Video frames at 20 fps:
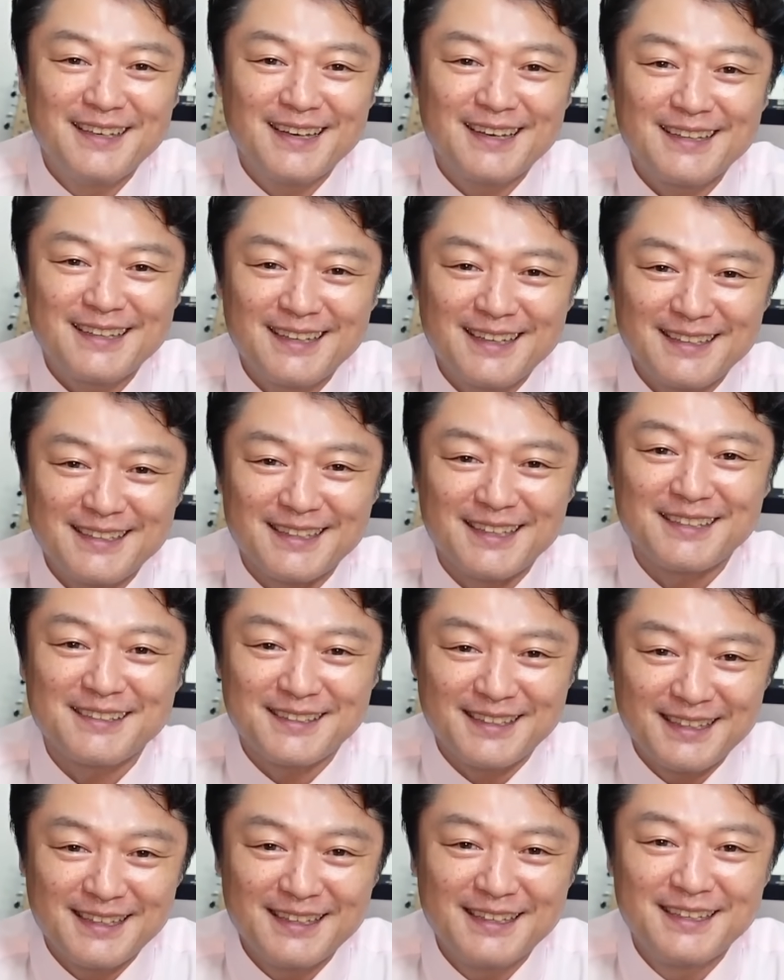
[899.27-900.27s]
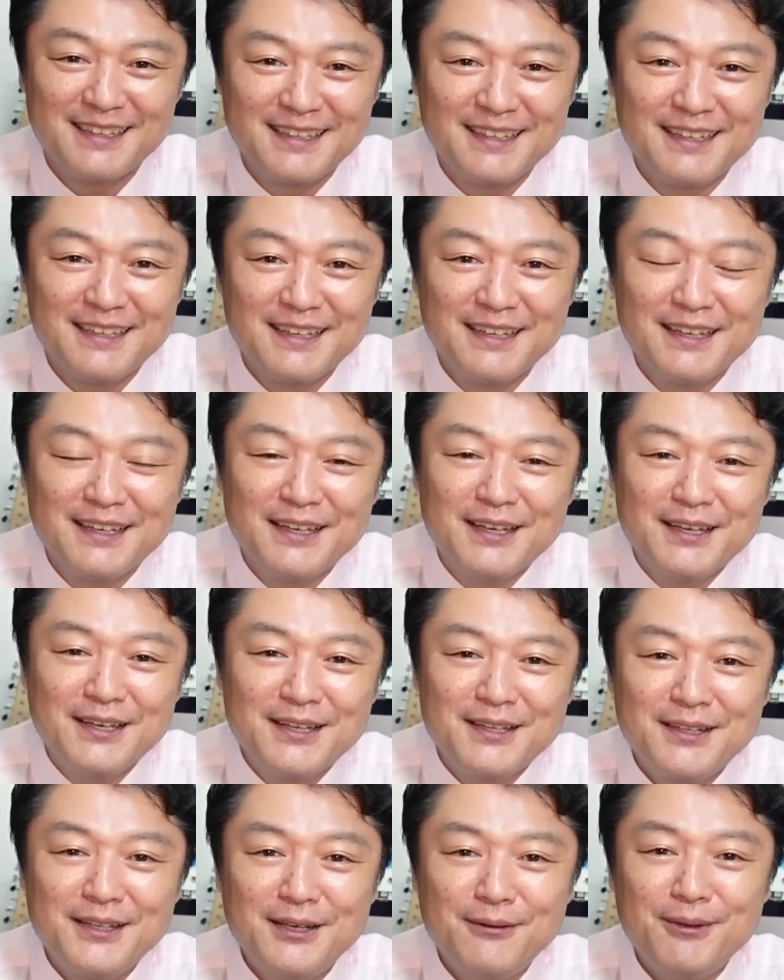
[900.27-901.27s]
やってないんじゃないですか
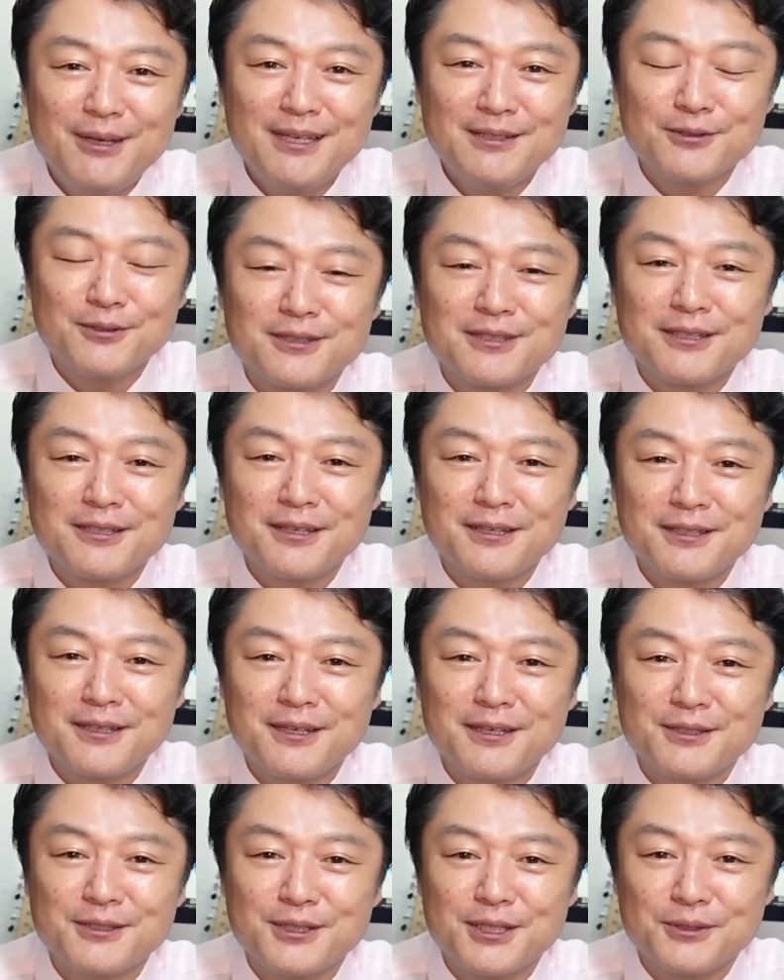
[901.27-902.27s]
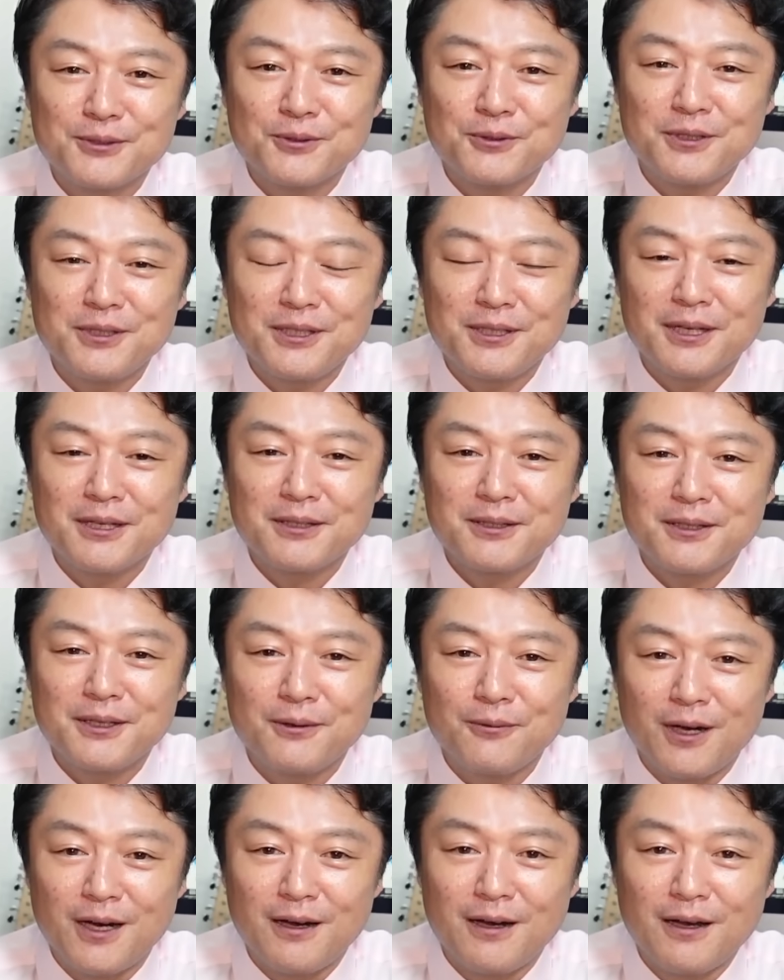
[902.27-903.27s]
TBS佐々木隆社長に至って
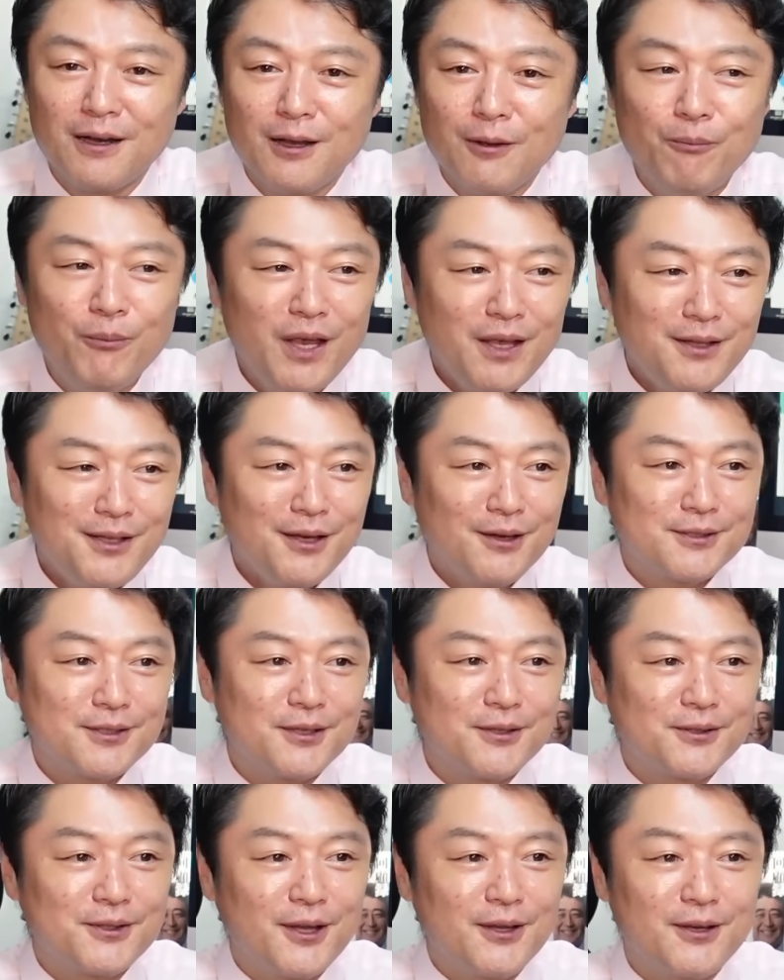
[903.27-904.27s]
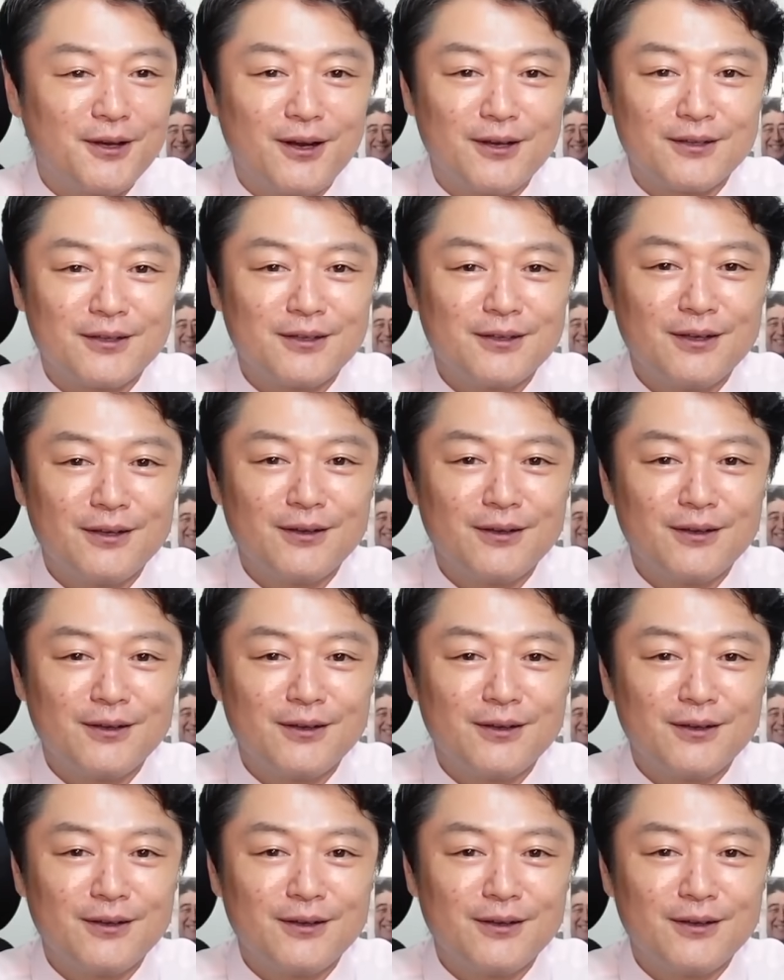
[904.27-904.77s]
はメディア全体が